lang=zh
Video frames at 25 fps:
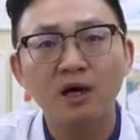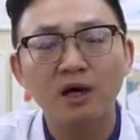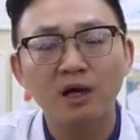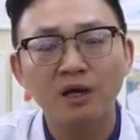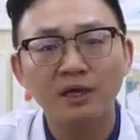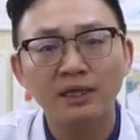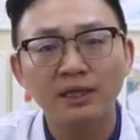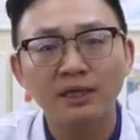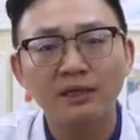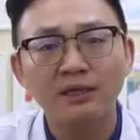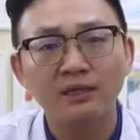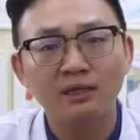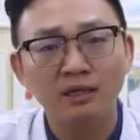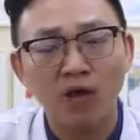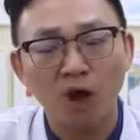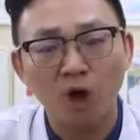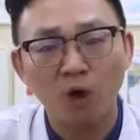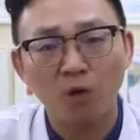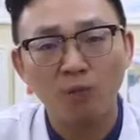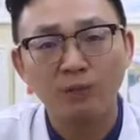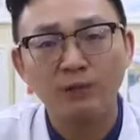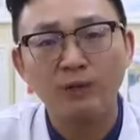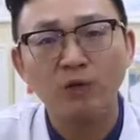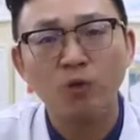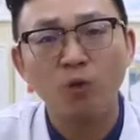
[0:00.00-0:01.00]
恶意的
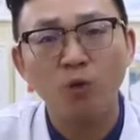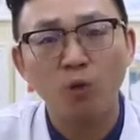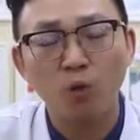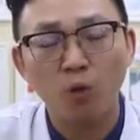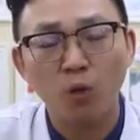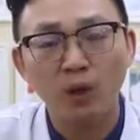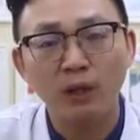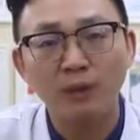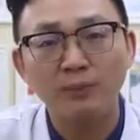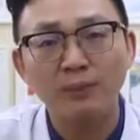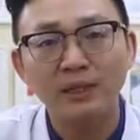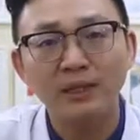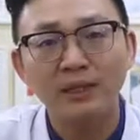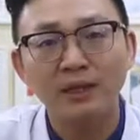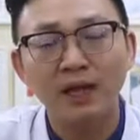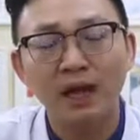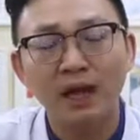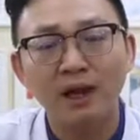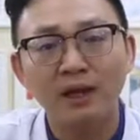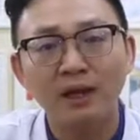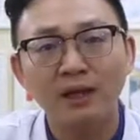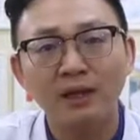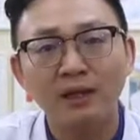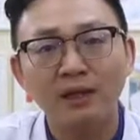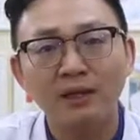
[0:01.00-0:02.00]
逃避或回避
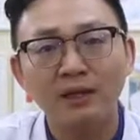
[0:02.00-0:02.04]
他。